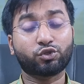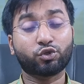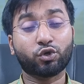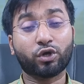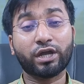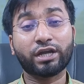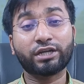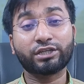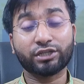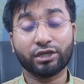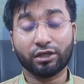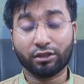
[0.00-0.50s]

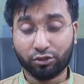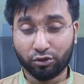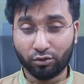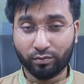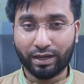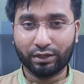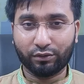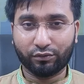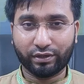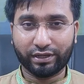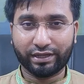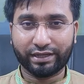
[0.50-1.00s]
চোখের স্বাস্থ্য
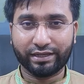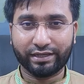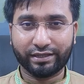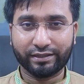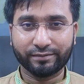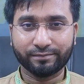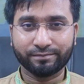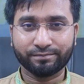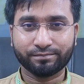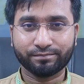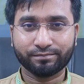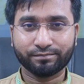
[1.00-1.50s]
ভালো রাখে
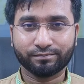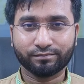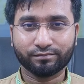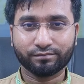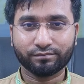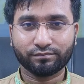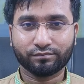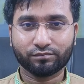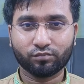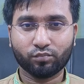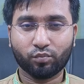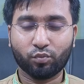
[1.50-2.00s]

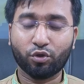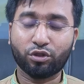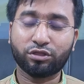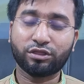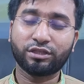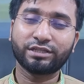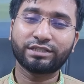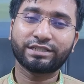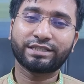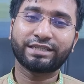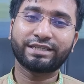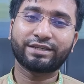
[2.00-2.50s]

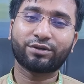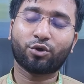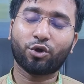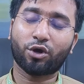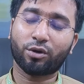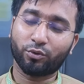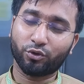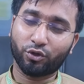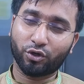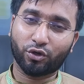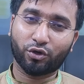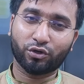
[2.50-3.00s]
মস্তিষ্কের
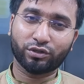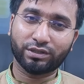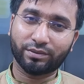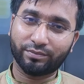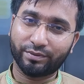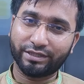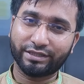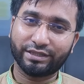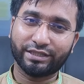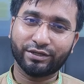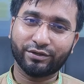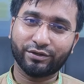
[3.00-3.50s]
কর্মদক্ষতা
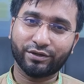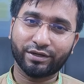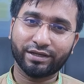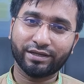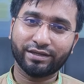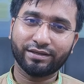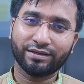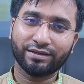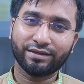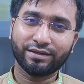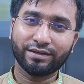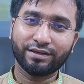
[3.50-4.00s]
বৃদ্ধি করে
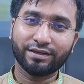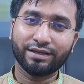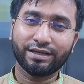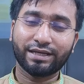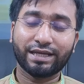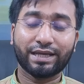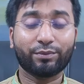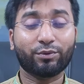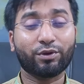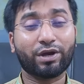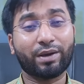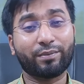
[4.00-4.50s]

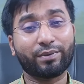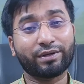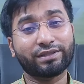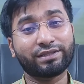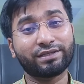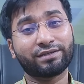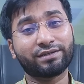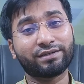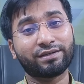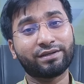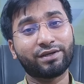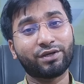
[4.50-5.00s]
এবং
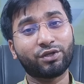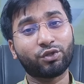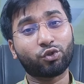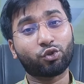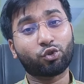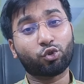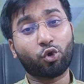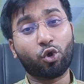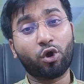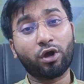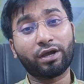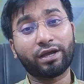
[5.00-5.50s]
আমাদের
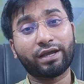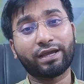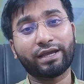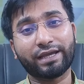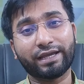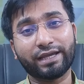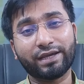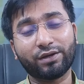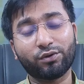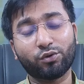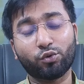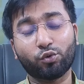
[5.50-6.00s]

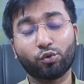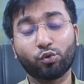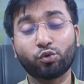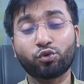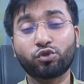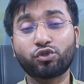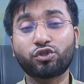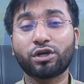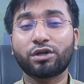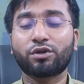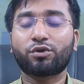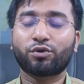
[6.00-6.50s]
ত্বককে
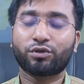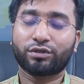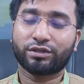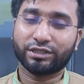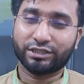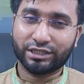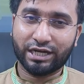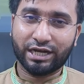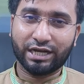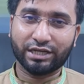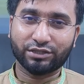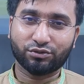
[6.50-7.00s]
উজ্জ্বল করতে
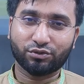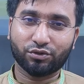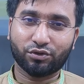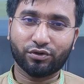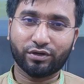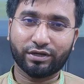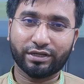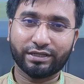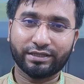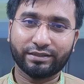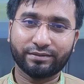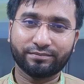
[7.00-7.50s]
সাহায্য
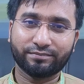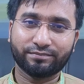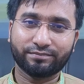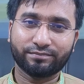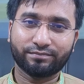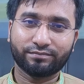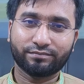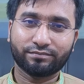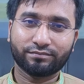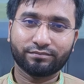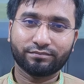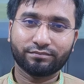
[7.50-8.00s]
করে
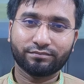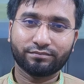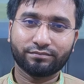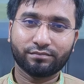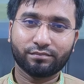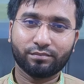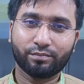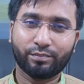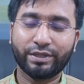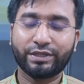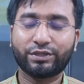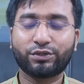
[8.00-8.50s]

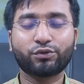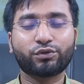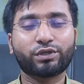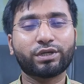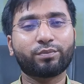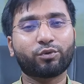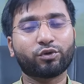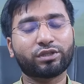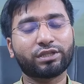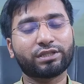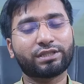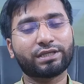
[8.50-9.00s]

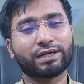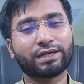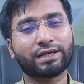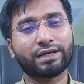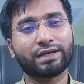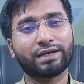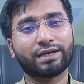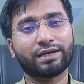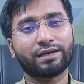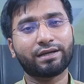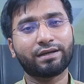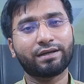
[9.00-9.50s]
বিট্রুটের মধ্যে
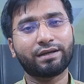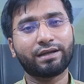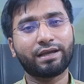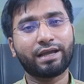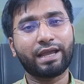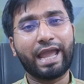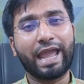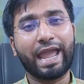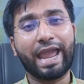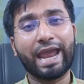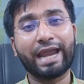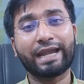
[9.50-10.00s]
থাকা
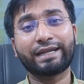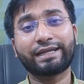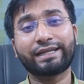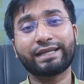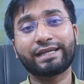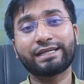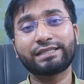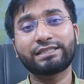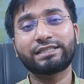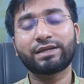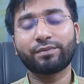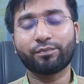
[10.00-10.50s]
অ্যান্টি
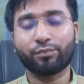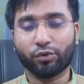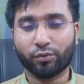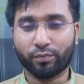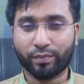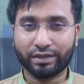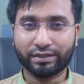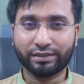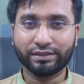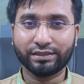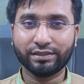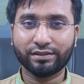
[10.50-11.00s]
এজিং
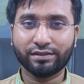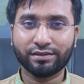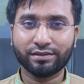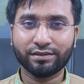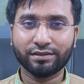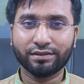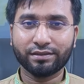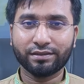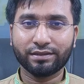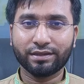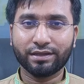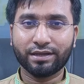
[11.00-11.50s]
প্রপার্টিস
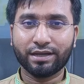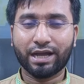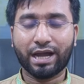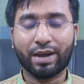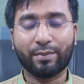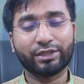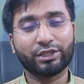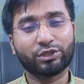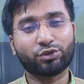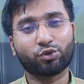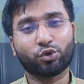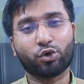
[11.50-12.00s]

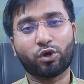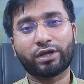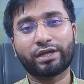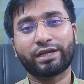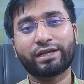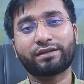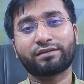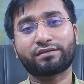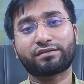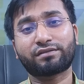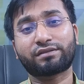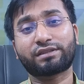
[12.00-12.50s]
আমাদের
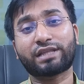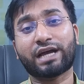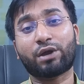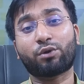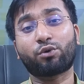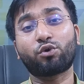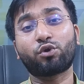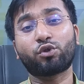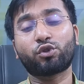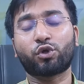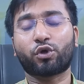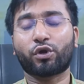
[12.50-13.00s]
ত্বকের
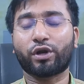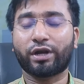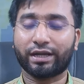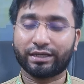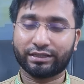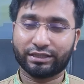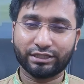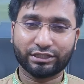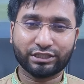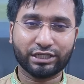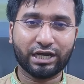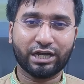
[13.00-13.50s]
তারুণ্য ধরে
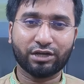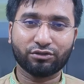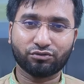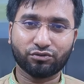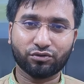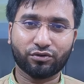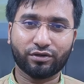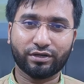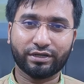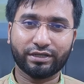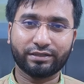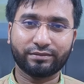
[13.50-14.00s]
রাখতে সাহায্য
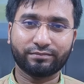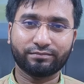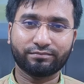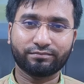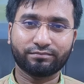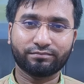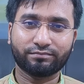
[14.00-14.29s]
করে